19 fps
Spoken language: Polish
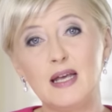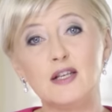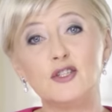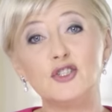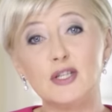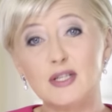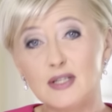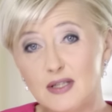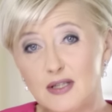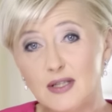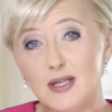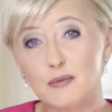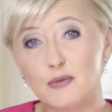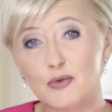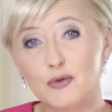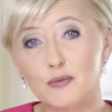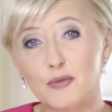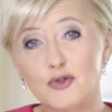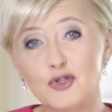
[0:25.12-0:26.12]
Dzięki
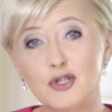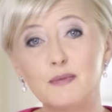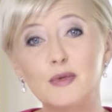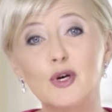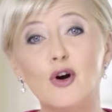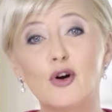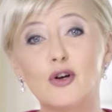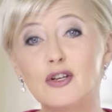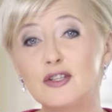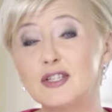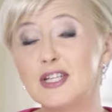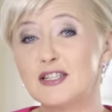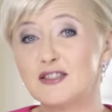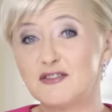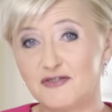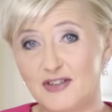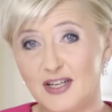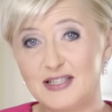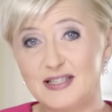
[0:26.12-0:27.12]
niemu możemy
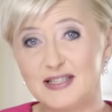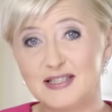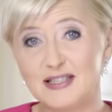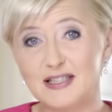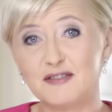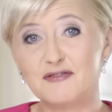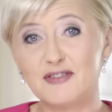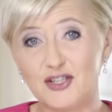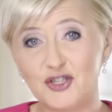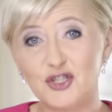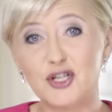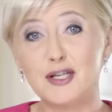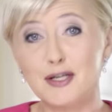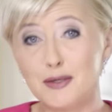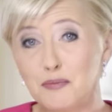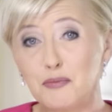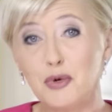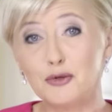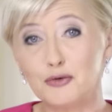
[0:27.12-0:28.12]
oglądać Was i Wasze
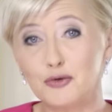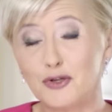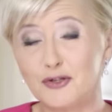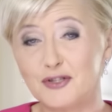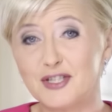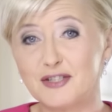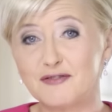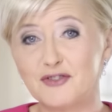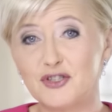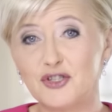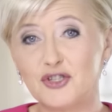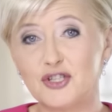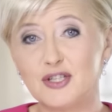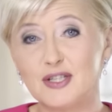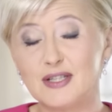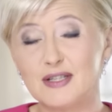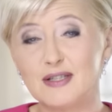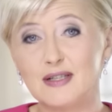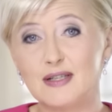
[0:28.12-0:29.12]
imponujące
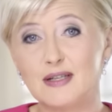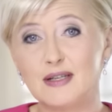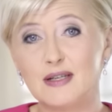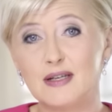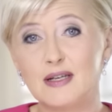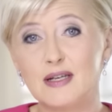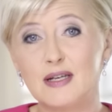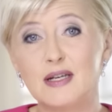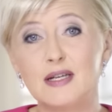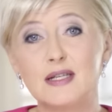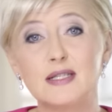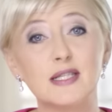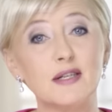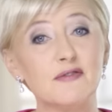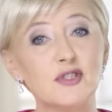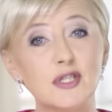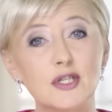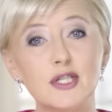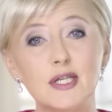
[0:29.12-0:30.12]
wyczyny.
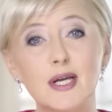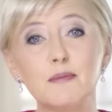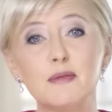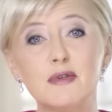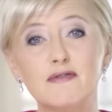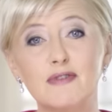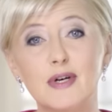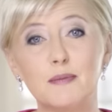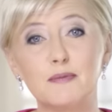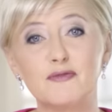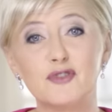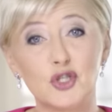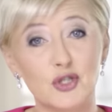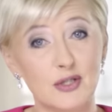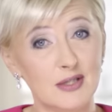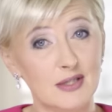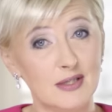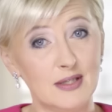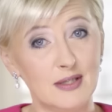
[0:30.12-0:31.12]
Zawdzięczamy Wam
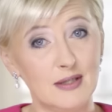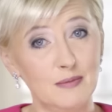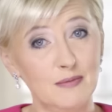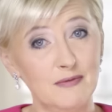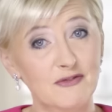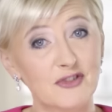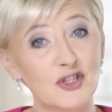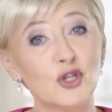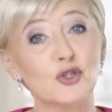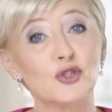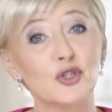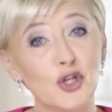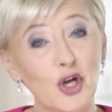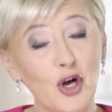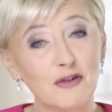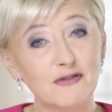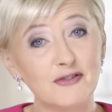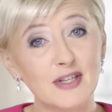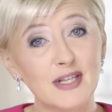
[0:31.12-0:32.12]
wszystkim
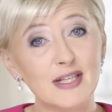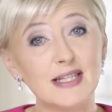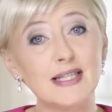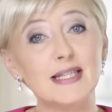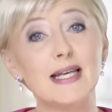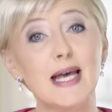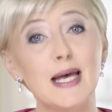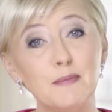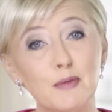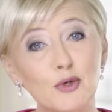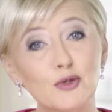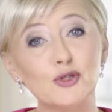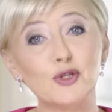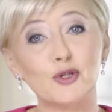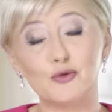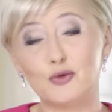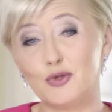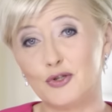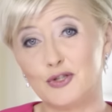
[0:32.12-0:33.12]
wyjątkowe i
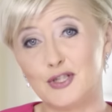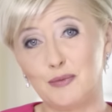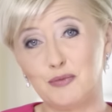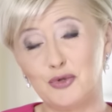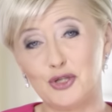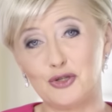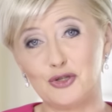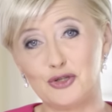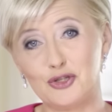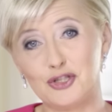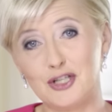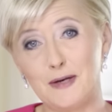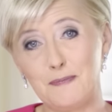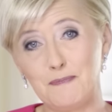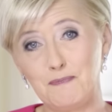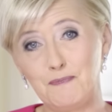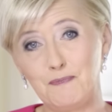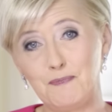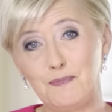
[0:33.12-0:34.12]
emocjonujące przeżycia.
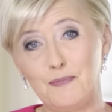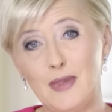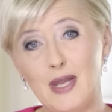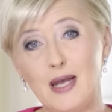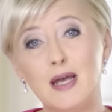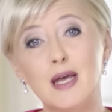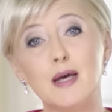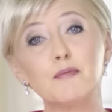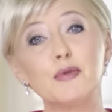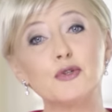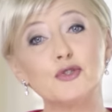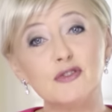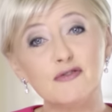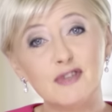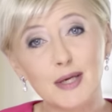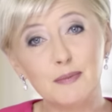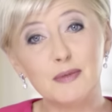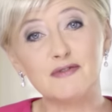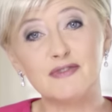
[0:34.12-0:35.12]

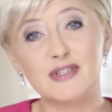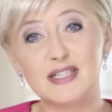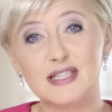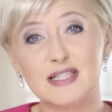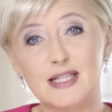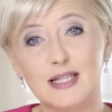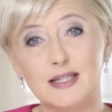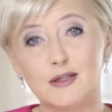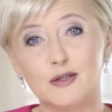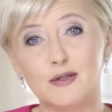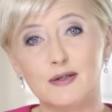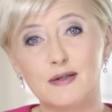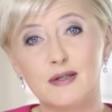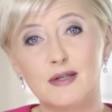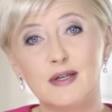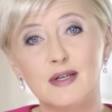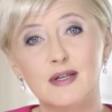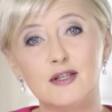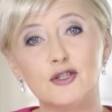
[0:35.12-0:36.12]
Podziwiamy Was za to,
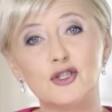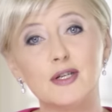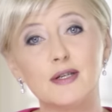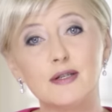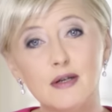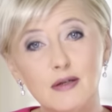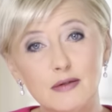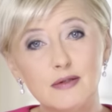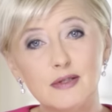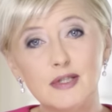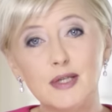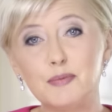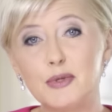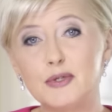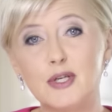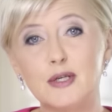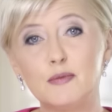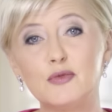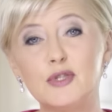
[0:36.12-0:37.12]
że godnie
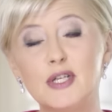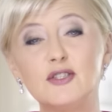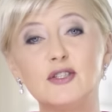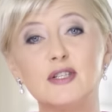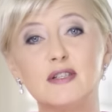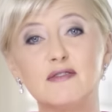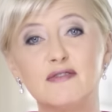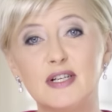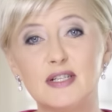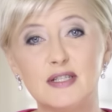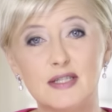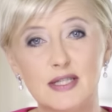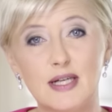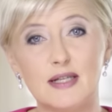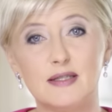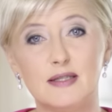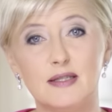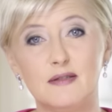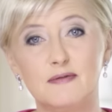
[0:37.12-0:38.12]
podejmujecie
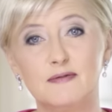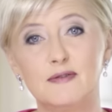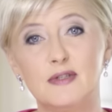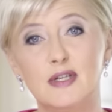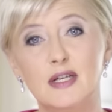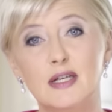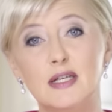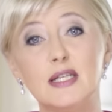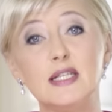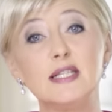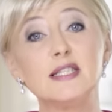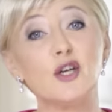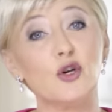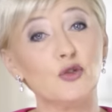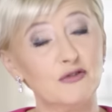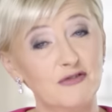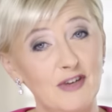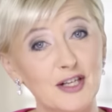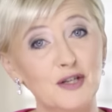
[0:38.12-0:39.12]
rywalizację i z
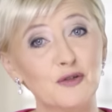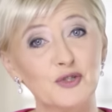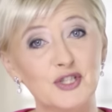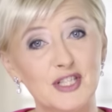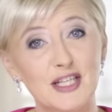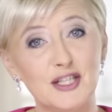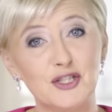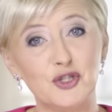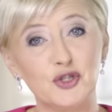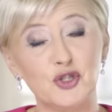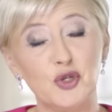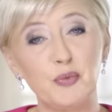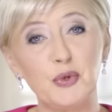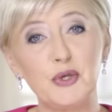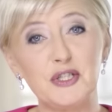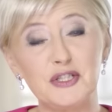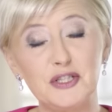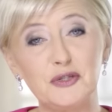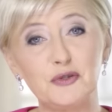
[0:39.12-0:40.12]
odwagą stajecie do
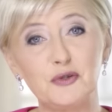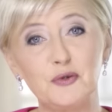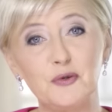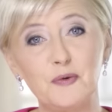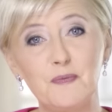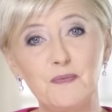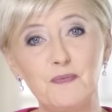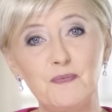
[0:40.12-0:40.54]
pojedynku.